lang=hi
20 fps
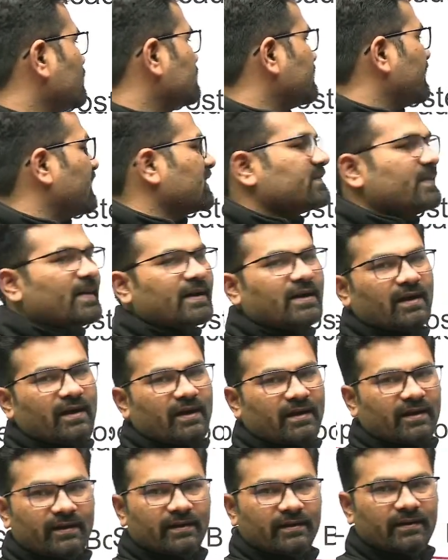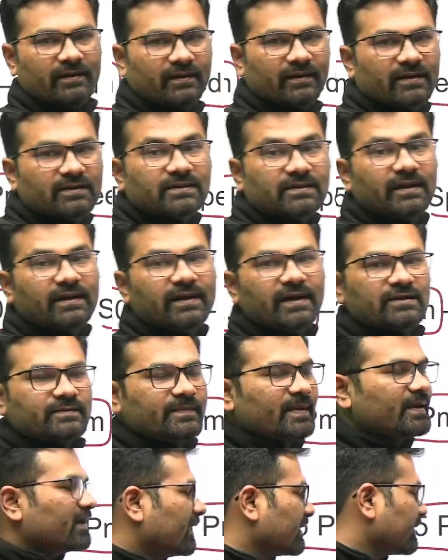बूस्ट है एस क्लर्क के लिए किसके लिए
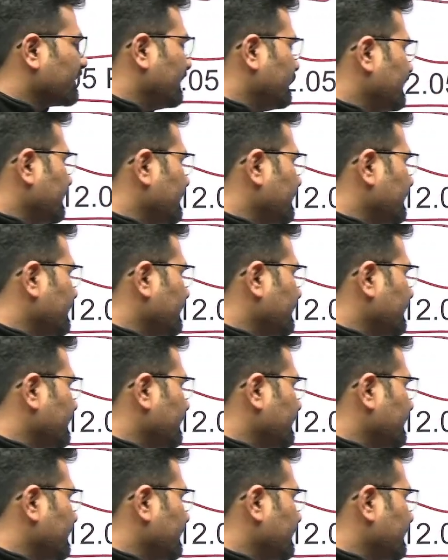एस क्लर्क के